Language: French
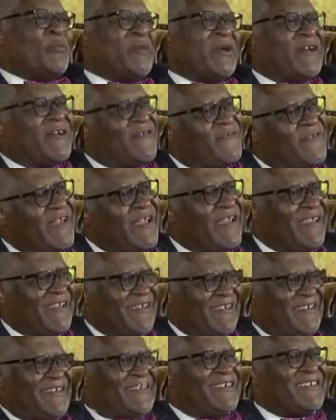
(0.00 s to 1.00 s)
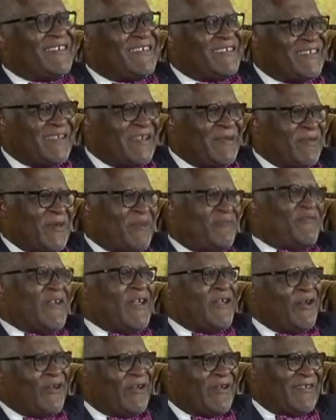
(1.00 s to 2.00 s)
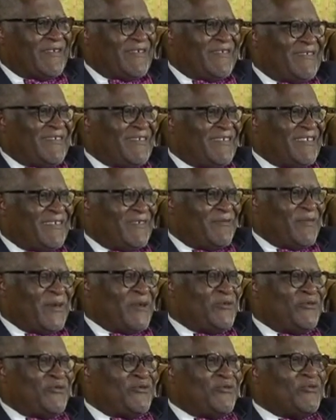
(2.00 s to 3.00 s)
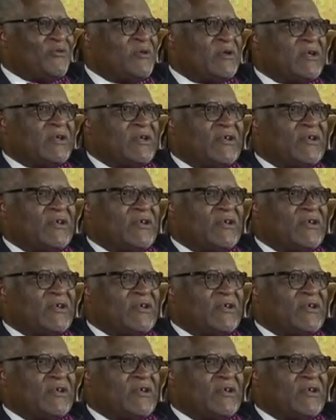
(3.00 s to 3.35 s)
père a fait. Ça n'a pas de valeur. Pas du tout.